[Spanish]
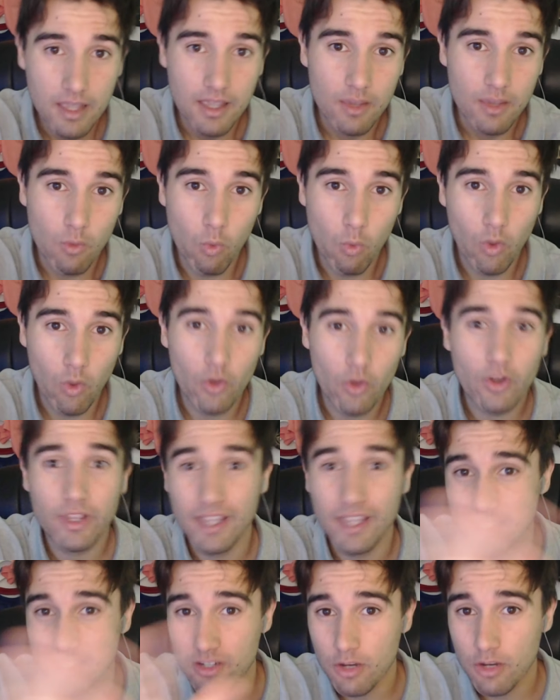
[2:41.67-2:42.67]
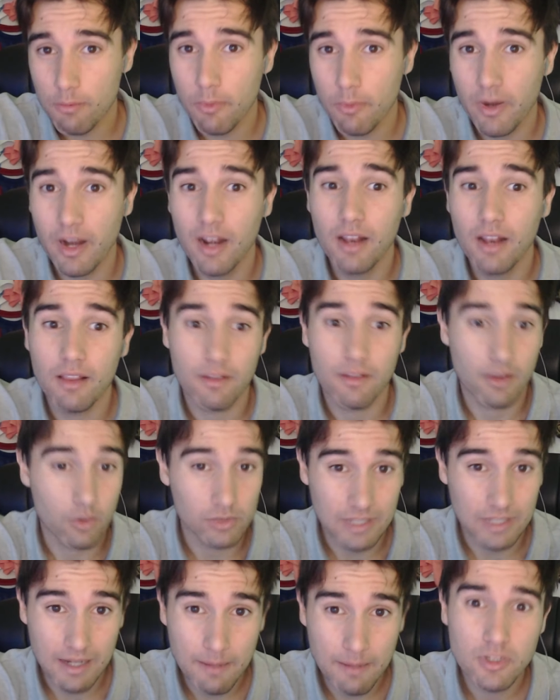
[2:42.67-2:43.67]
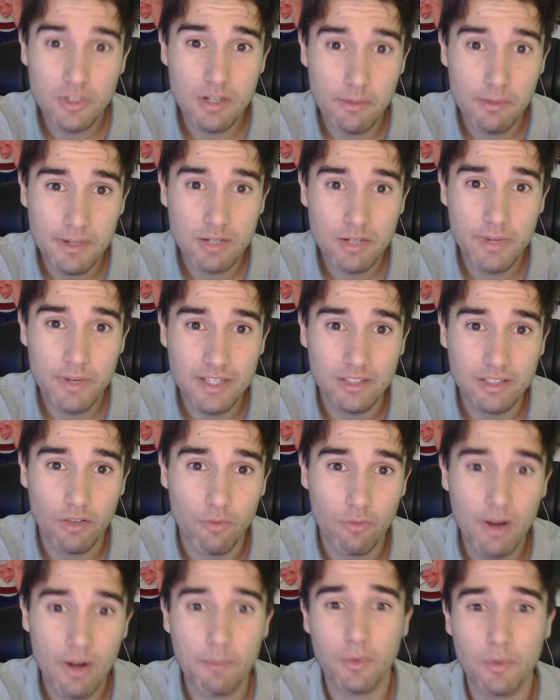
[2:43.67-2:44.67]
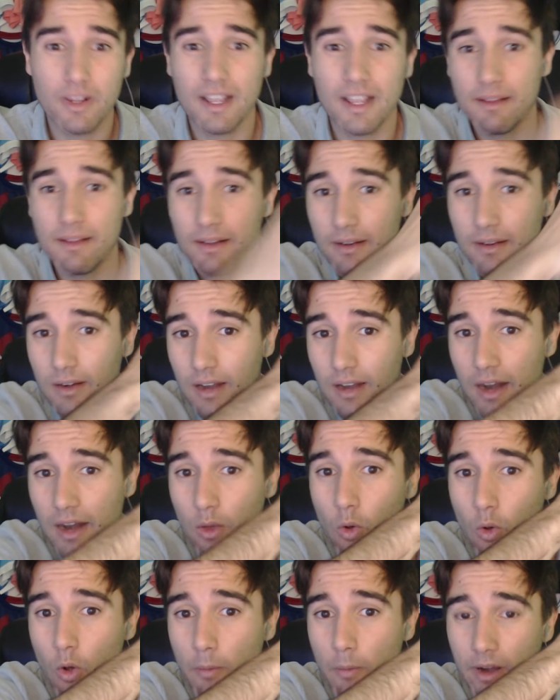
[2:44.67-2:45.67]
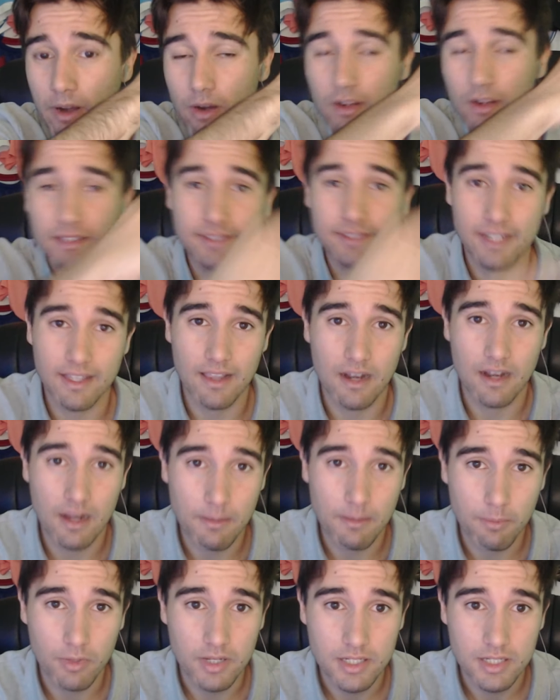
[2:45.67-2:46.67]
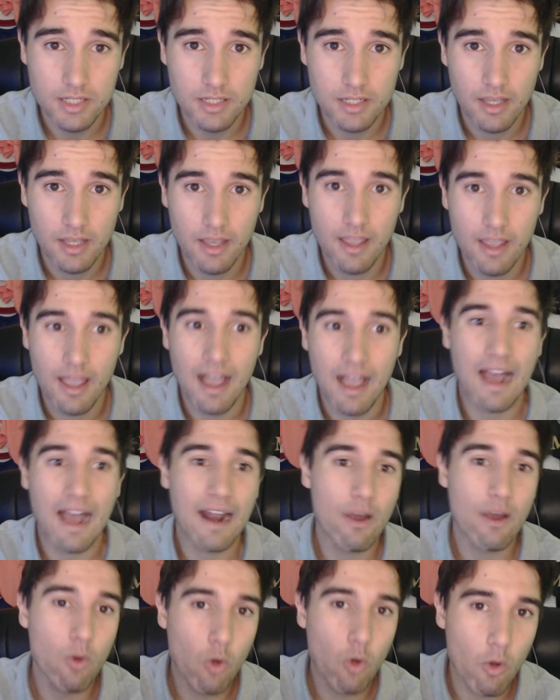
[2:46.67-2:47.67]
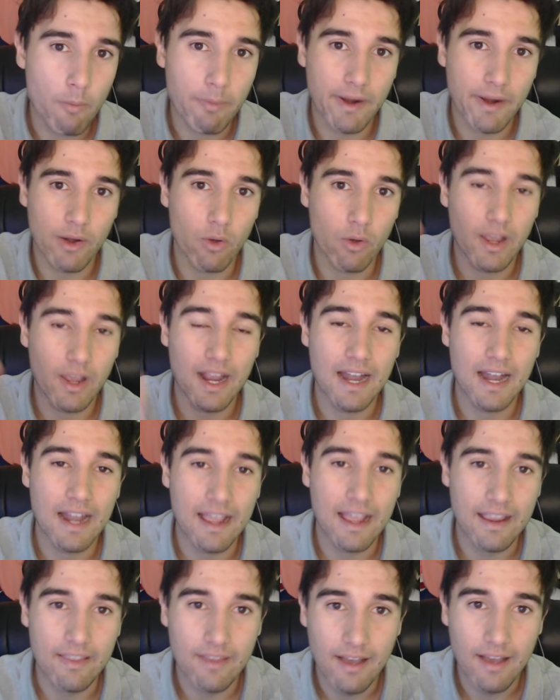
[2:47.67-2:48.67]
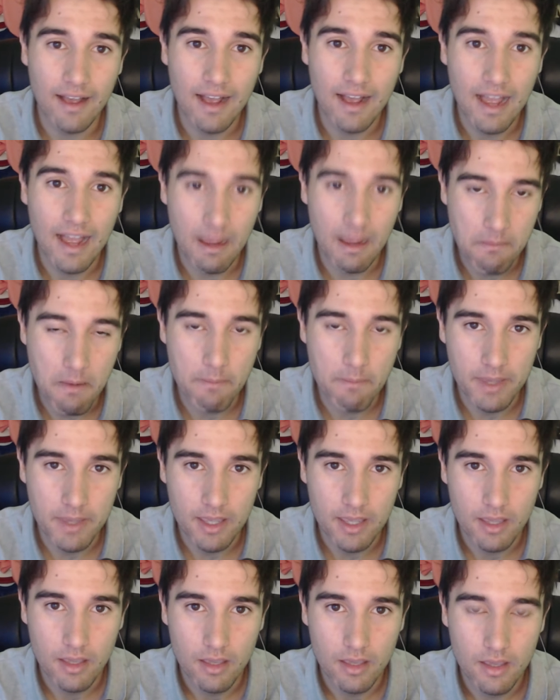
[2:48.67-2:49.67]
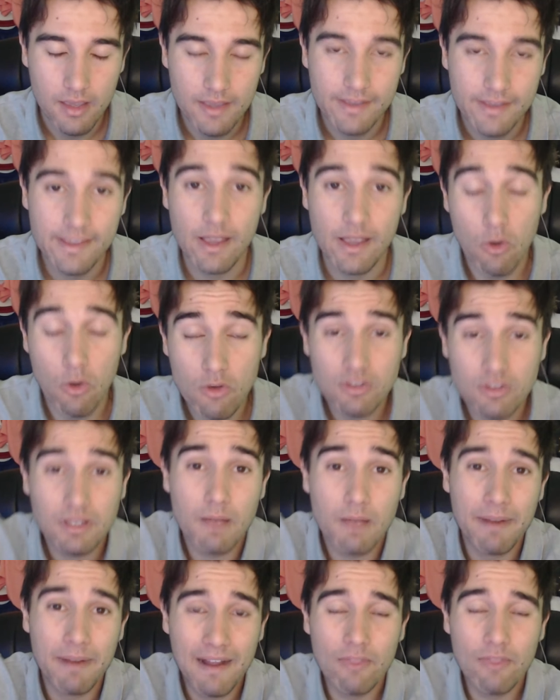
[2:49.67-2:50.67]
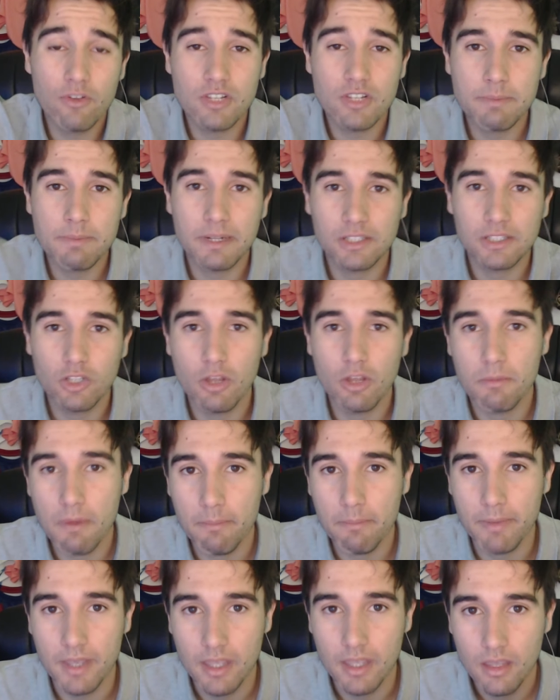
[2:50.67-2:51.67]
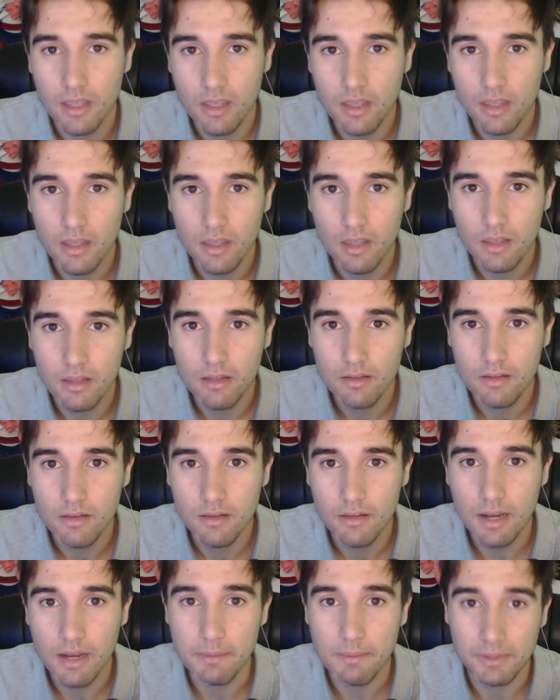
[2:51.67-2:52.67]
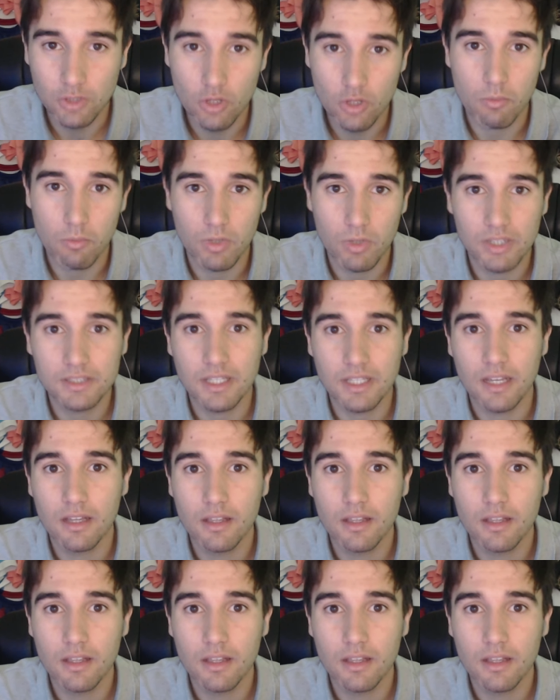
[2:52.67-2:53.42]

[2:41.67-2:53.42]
Un jugador que si no es por él, contra el Nápoles el Barça hubiera estado fuera porque Araujo paró la estrella del Nápoles. Araujo paró en la ida a Mbappé. Y Araujo estaba parando en ese partido a Mbappé. En el partido de vuelta.